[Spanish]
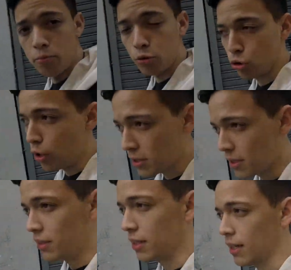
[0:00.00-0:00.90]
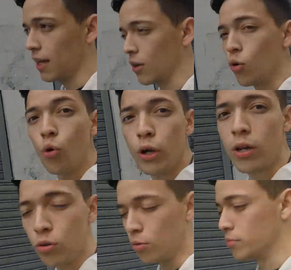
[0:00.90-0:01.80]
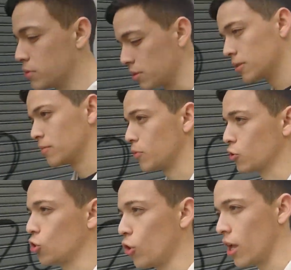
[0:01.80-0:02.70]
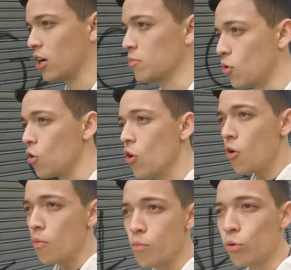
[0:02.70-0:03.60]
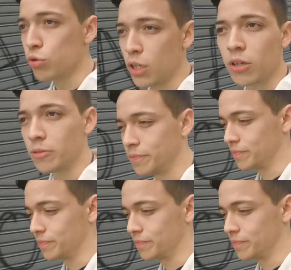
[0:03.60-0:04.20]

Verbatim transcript: por todas entregué currículums, por todas, como músico.